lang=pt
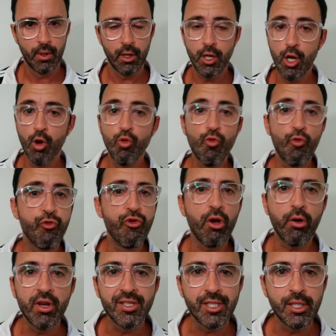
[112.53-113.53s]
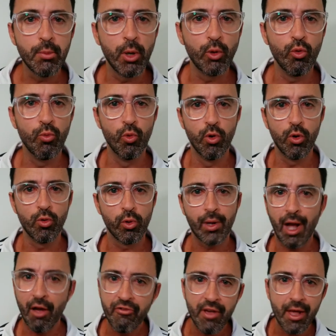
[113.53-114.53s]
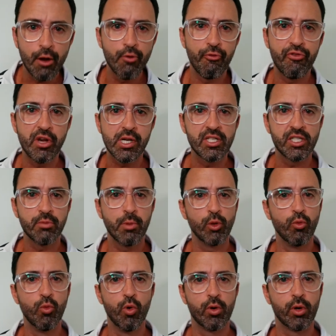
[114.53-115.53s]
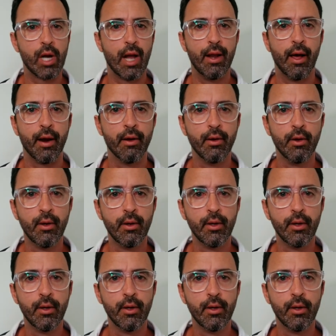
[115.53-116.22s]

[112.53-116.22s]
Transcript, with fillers: E eu não fico em cima do muro. Caveira não fica em cima do muro, galera.